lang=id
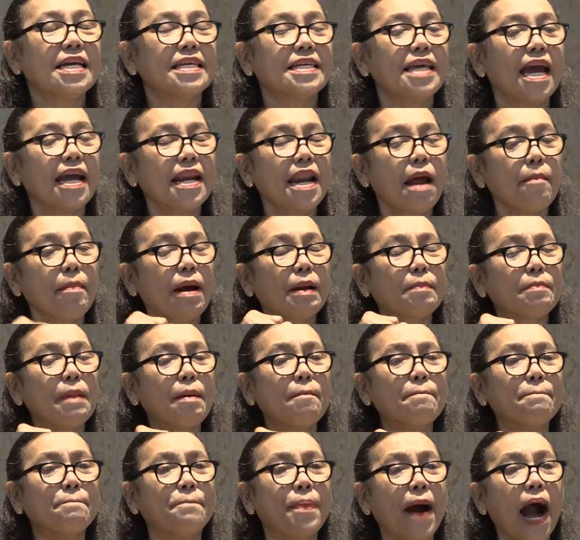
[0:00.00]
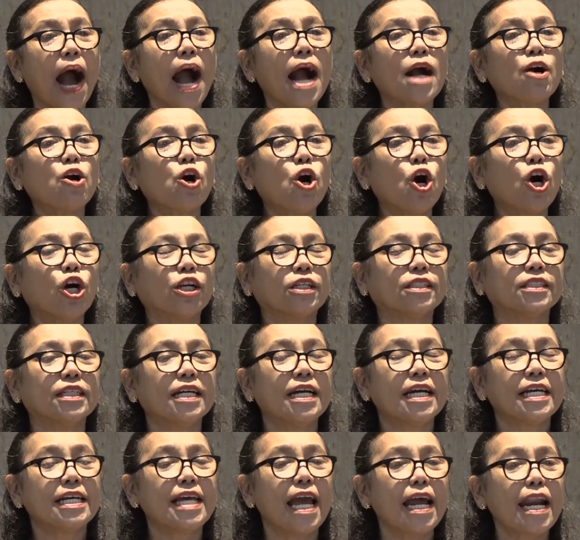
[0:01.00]
yang dapat membangun,
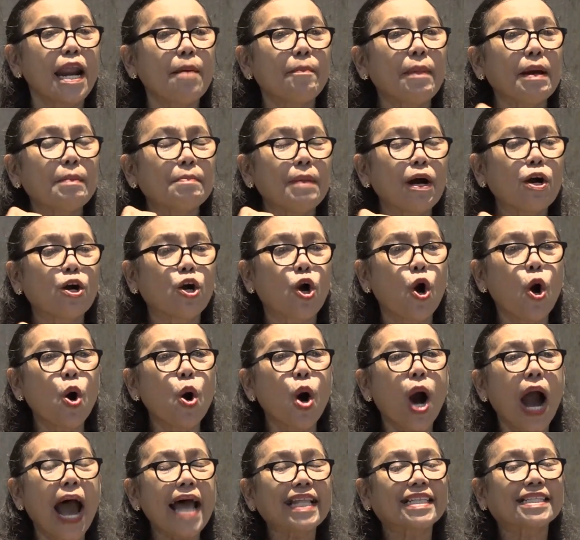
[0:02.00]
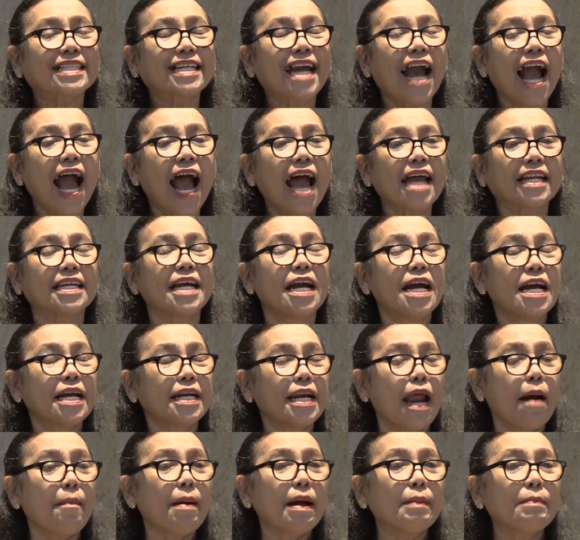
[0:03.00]
yang dapat mengkuatkan,
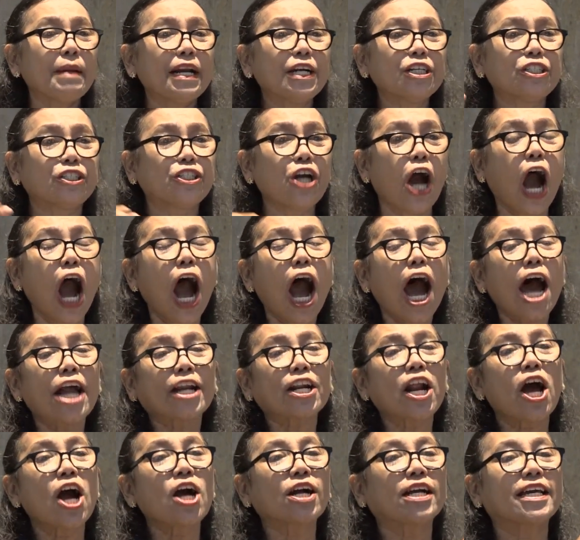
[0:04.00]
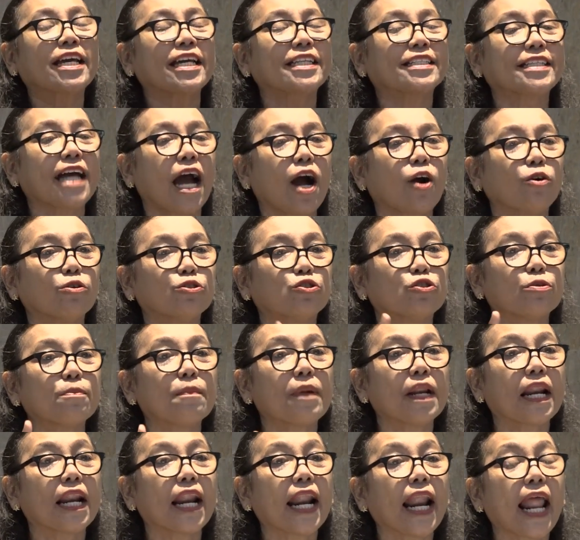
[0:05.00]
dapat mendorong kita untuk
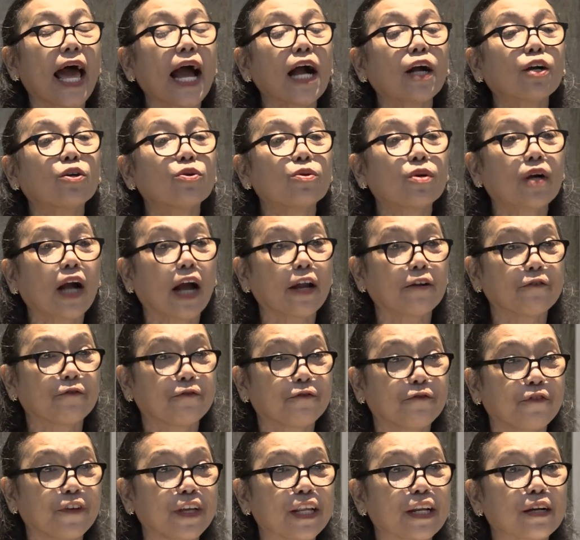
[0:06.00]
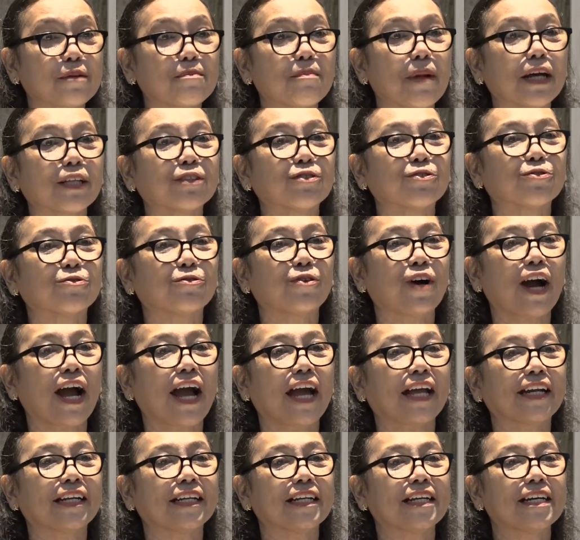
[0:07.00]
melakukan firman
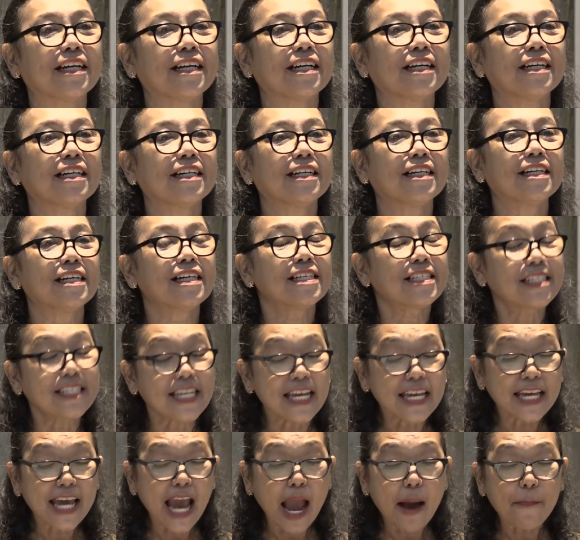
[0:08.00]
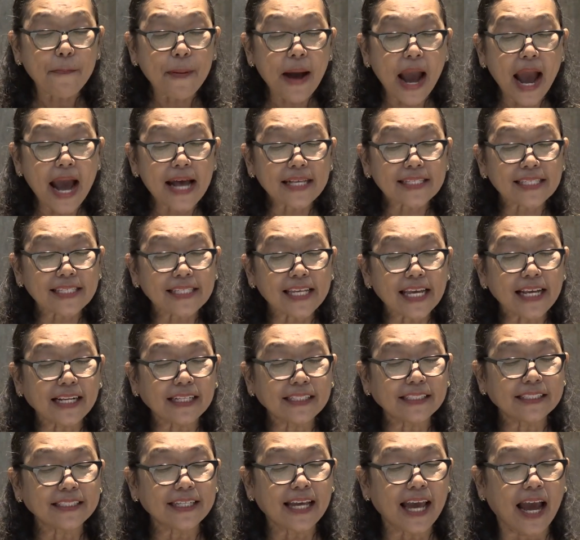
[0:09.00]
Tuhan. Sehingga apa
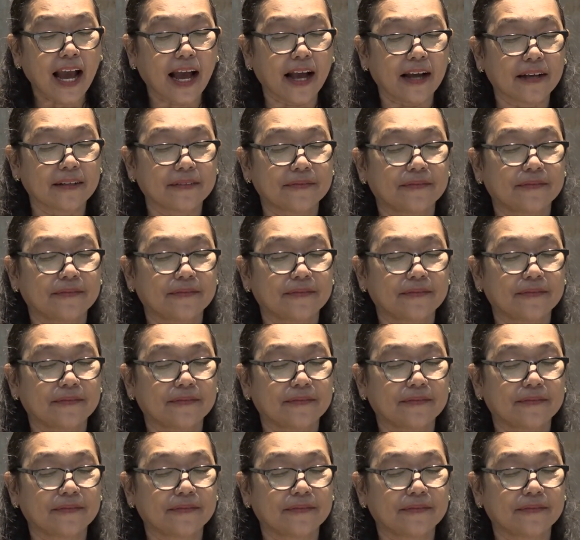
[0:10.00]
hasilnya?